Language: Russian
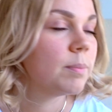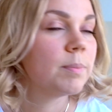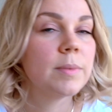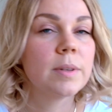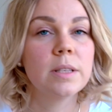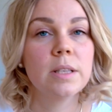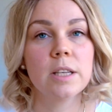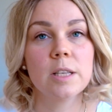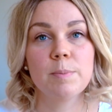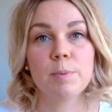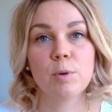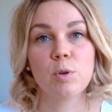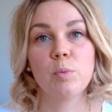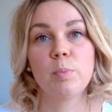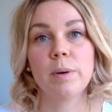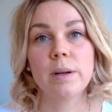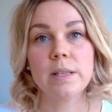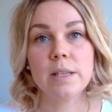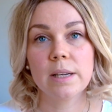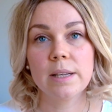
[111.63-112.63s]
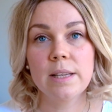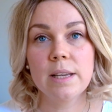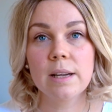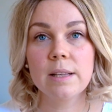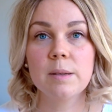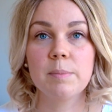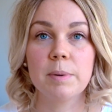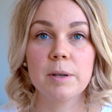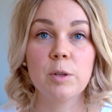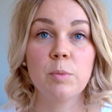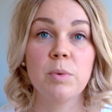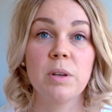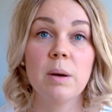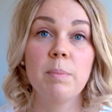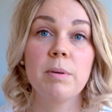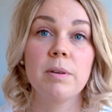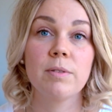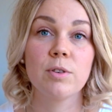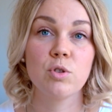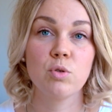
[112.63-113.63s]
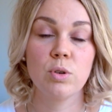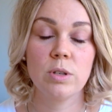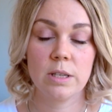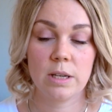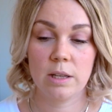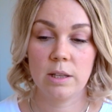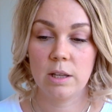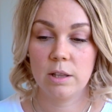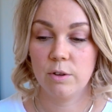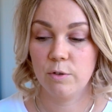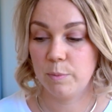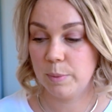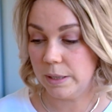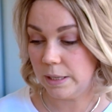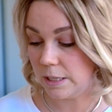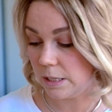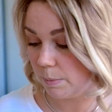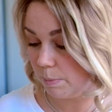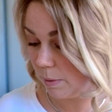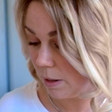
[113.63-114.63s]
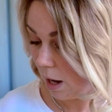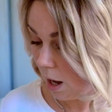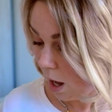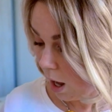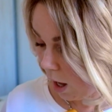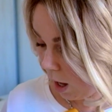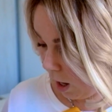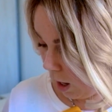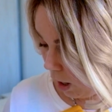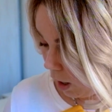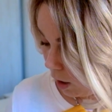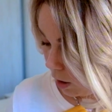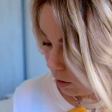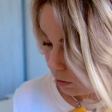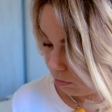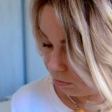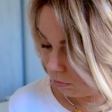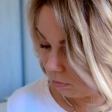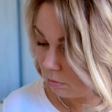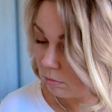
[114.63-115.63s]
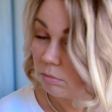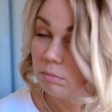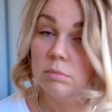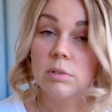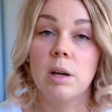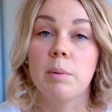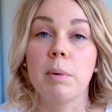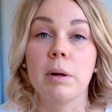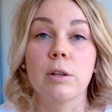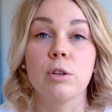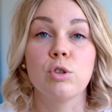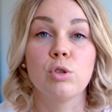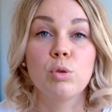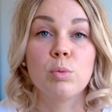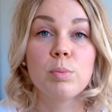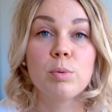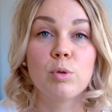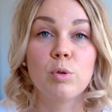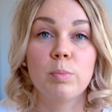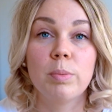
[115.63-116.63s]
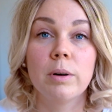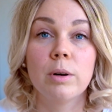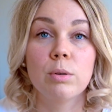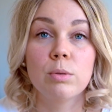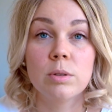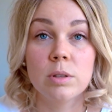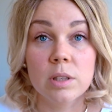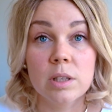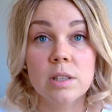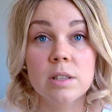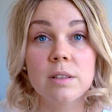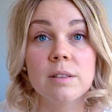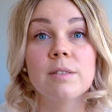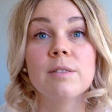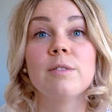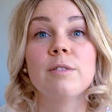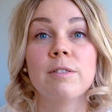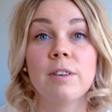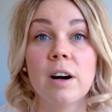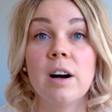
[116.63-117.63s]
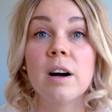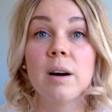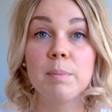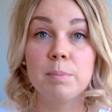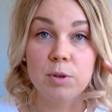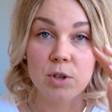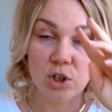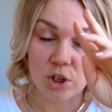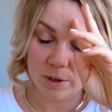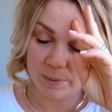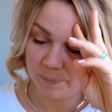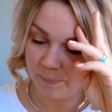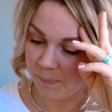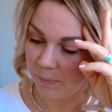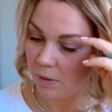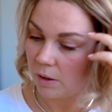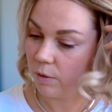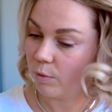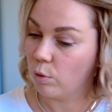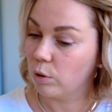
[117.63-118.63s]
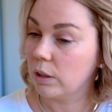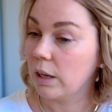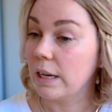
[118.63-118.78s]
здесь покупать их негде, поэтому я привожу из Канады. В принципе, я мало что покупаю здесь вообще. Вот.